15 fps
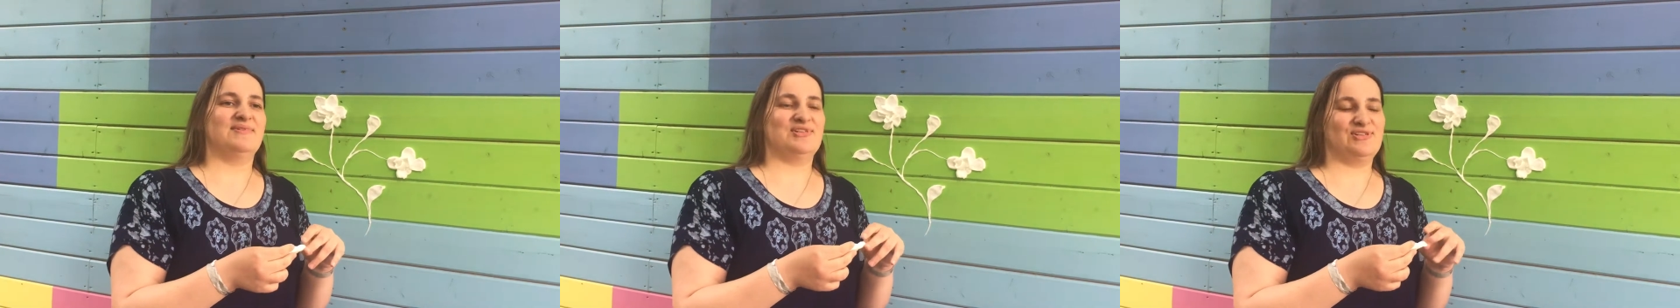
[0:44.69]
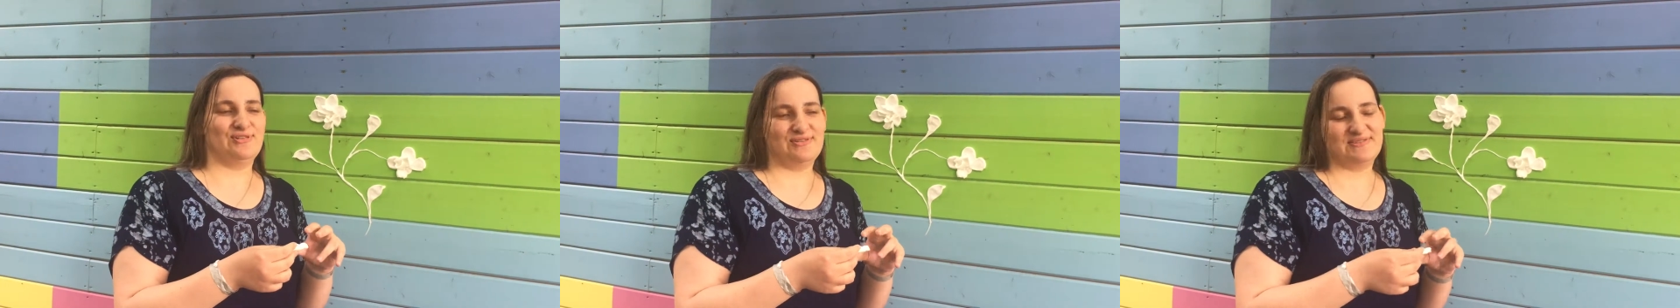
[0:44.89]

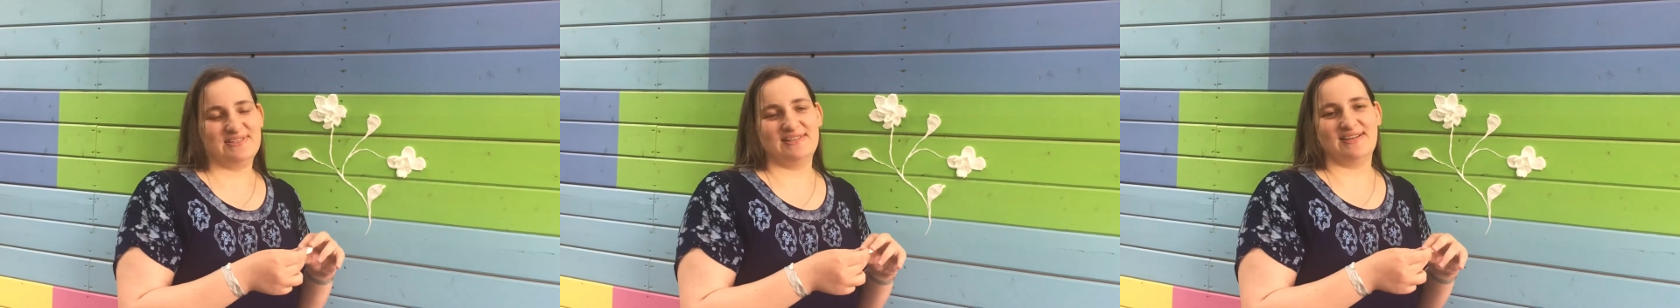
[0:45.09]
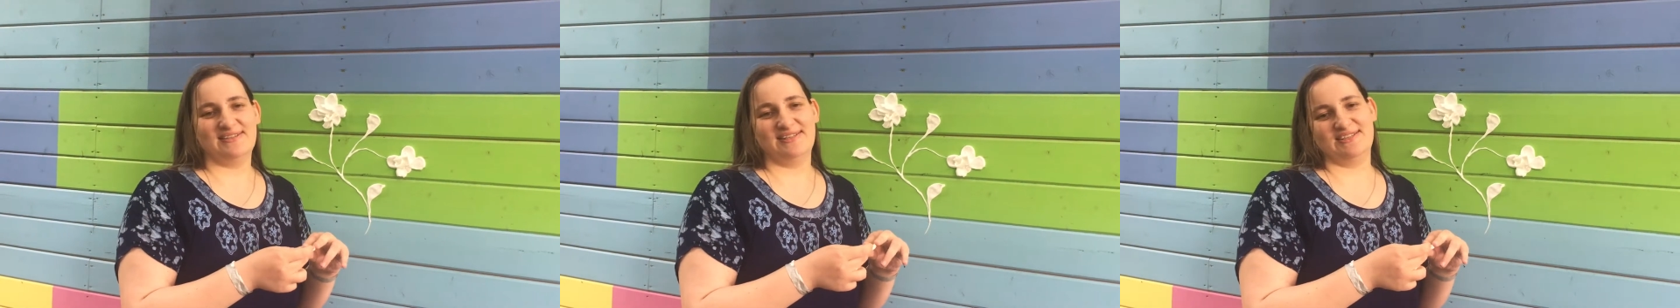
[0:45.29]
по
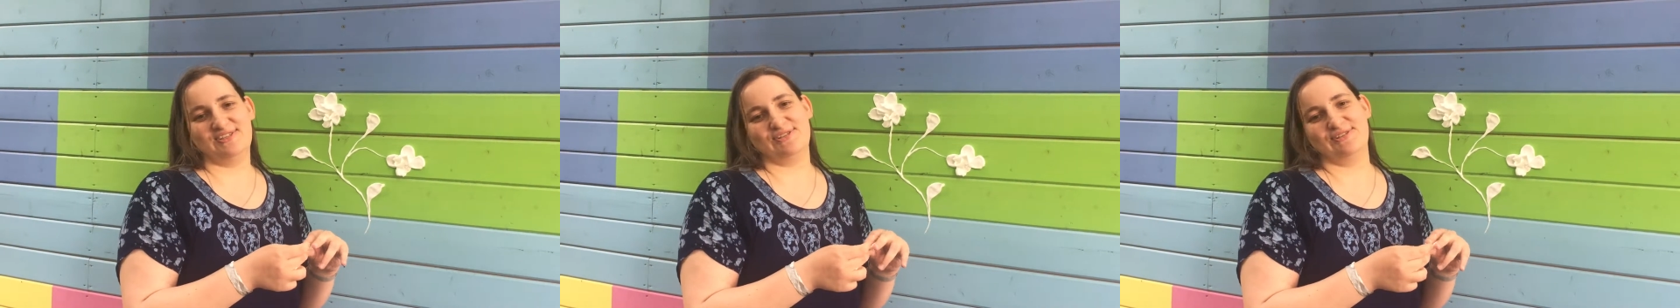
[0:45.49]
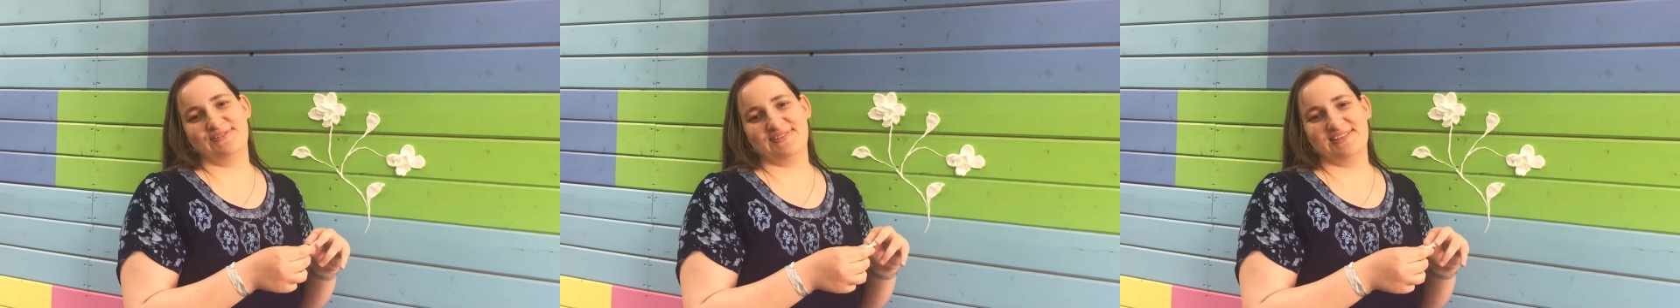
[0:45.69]
Щелковск...
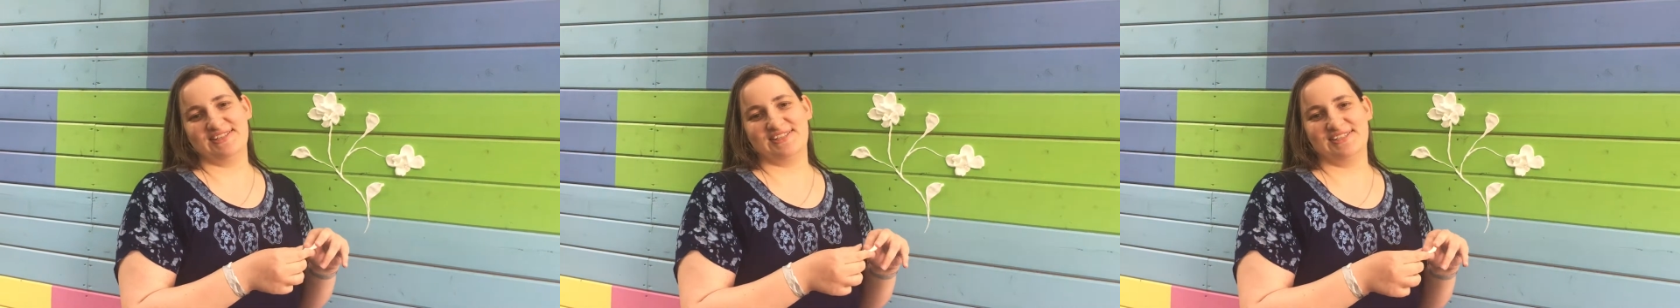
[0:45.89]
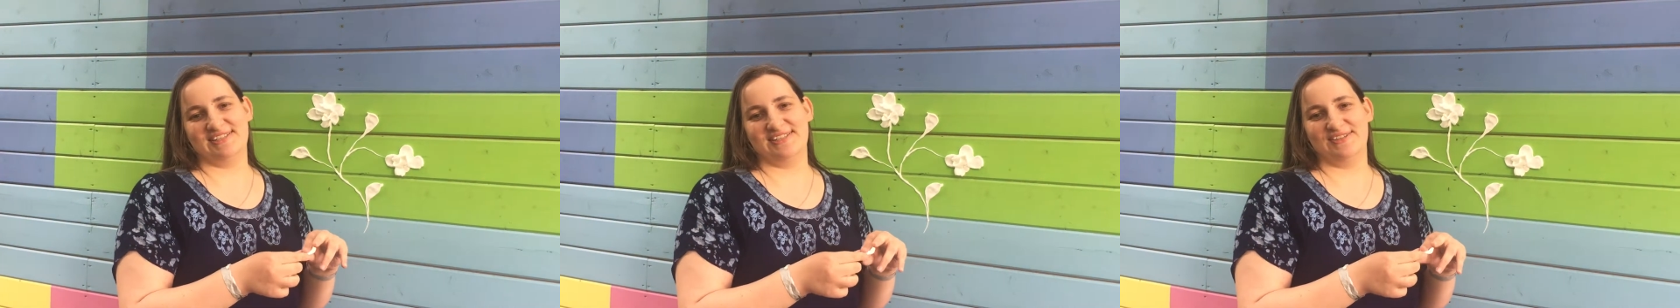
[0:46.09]
адрес
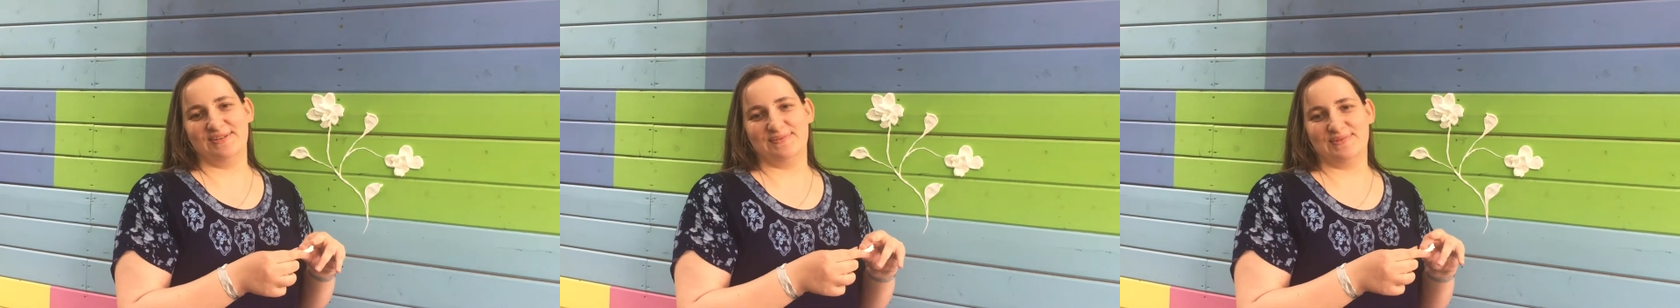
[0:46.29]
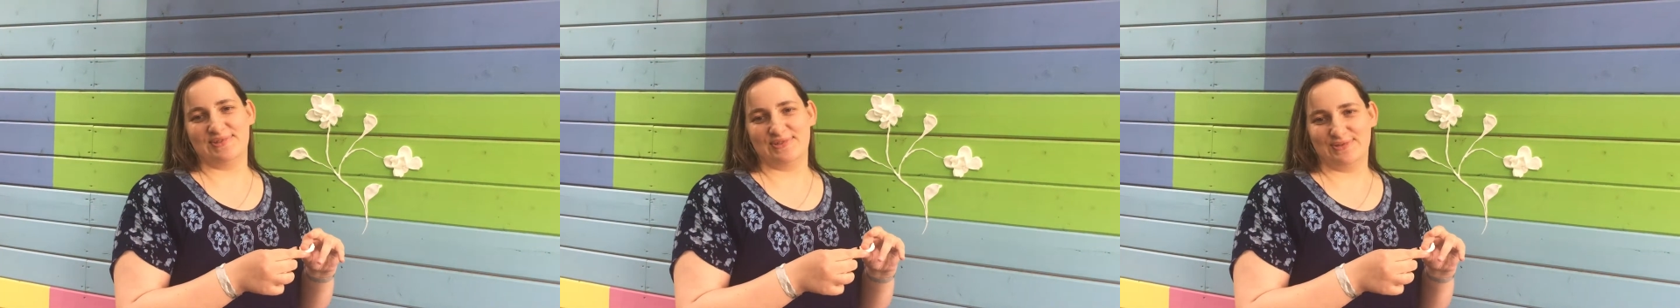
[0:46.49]
Щелковское шоссе,
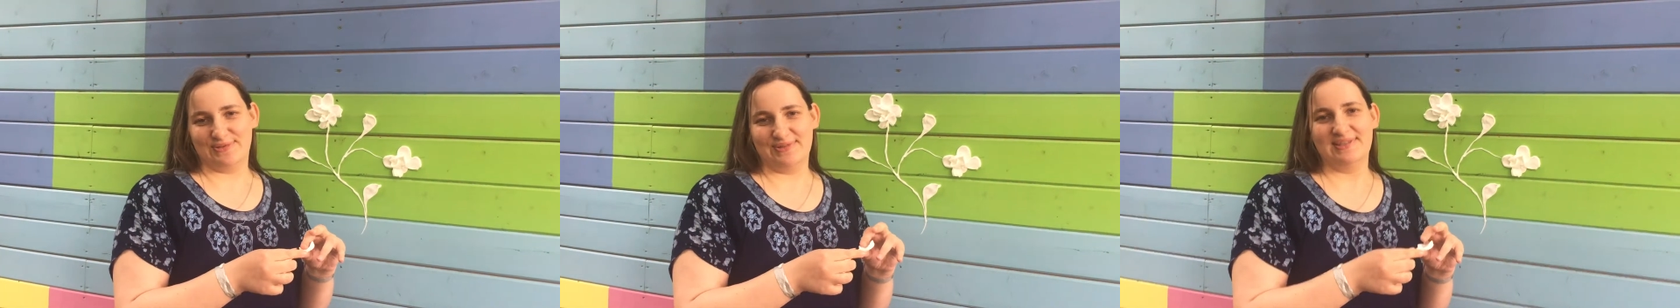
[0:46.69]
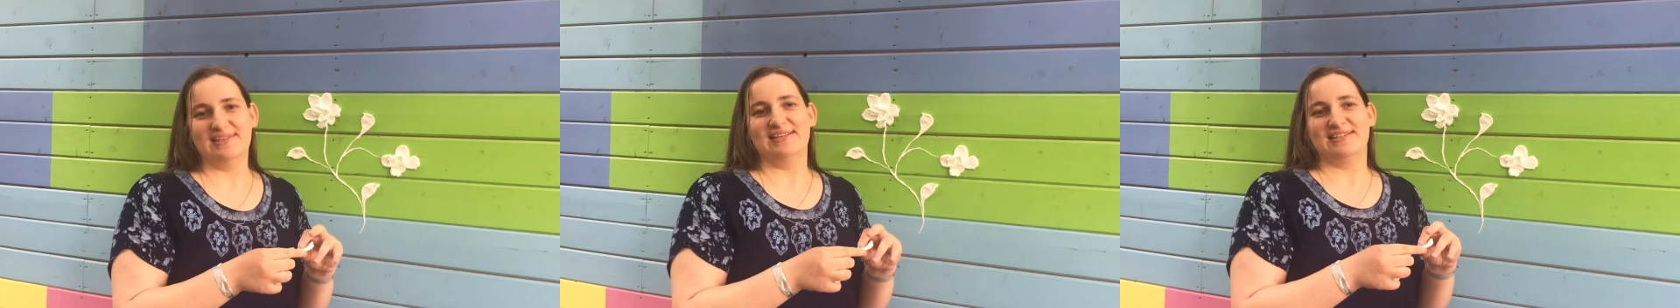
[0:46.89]
дом
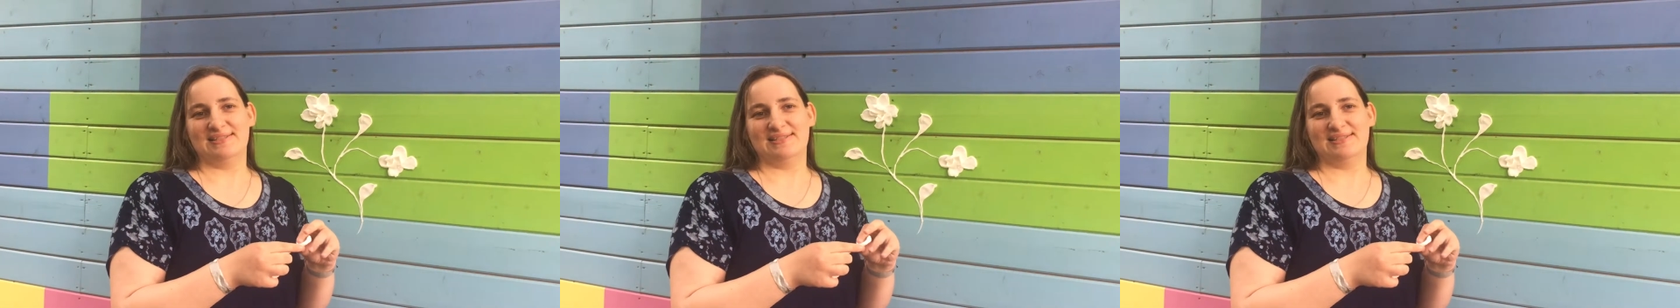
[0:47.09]
100.